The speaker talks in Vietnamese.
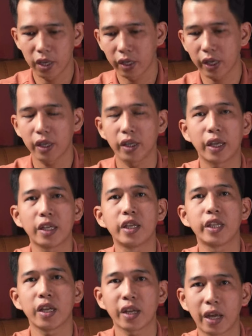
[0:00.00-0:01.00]
những cái cái chi
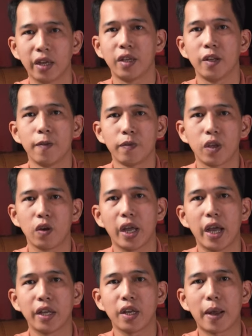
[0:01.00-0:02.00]
tiết này Ok,
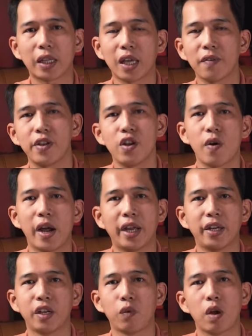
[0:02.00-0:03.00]
các bạn thấy video
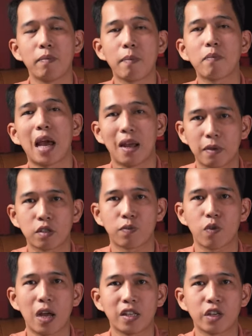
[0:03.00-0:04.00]
hay, đừng quên bấm like và
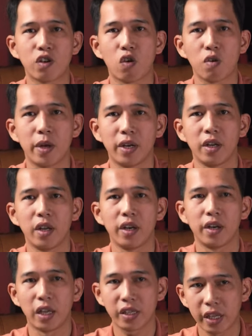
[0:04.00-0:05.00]
subscribe channel của mình
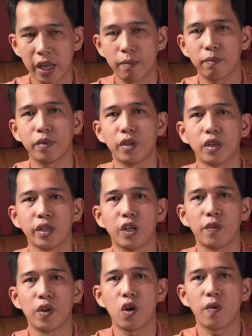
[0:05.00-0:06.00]
để xem được
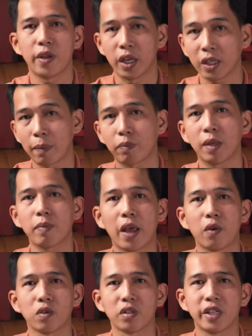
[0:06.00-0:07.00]
nhiều video và những tập tiếp
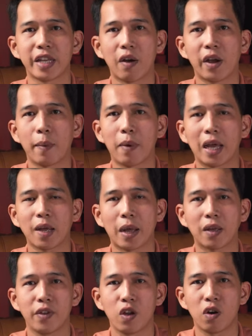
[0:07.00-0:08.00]
theo. Xin chào và hẹn gặp lại các
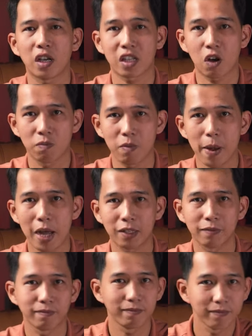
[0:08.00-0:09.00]
bạn video lần sau. Bye
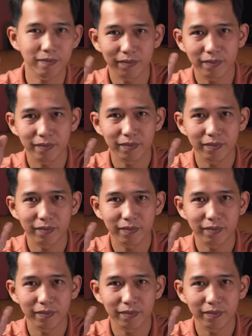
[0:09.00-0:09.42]
bye.